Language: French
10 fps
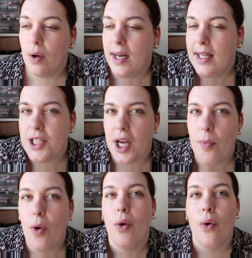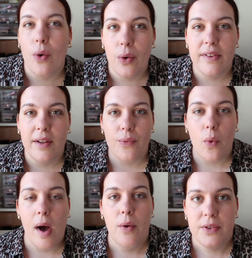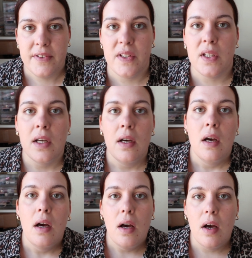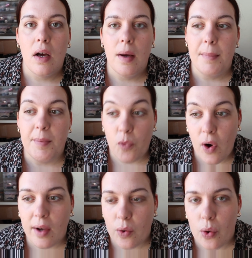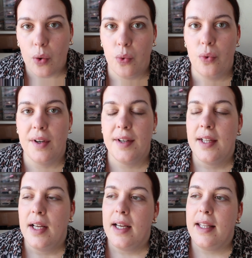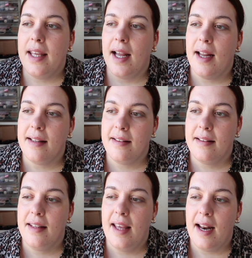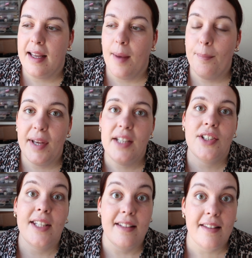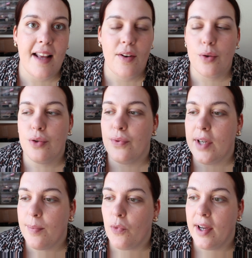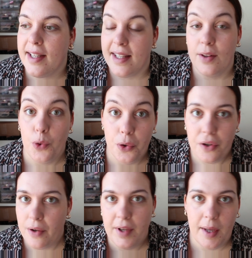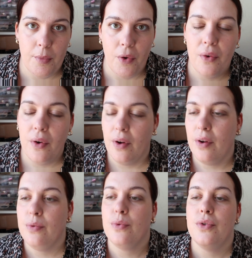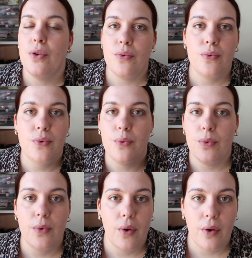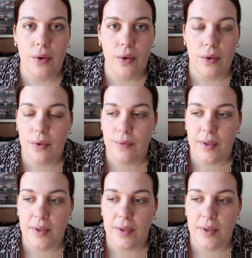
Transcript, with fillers: légèrement rosé froid aussi euh, mais moins que le cool. Il y, a la, gamme beige qui était celle que je voulais moi, qui est neutre vraiment, euh, donc sans sous-ton, euh,